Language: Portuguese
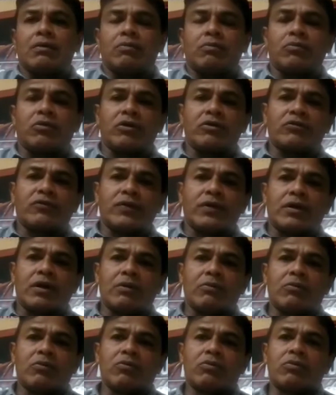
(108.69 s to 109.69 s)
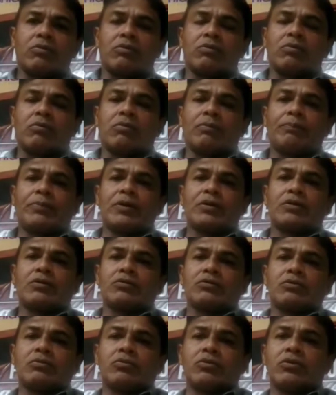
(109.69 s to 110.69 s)
Nós ficamos um, um
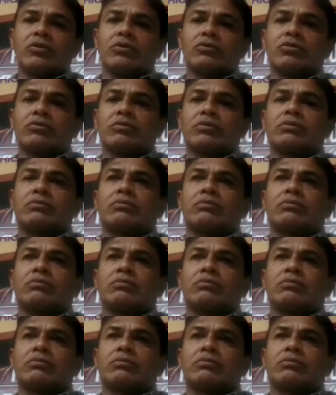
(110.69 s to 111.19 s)
período muito,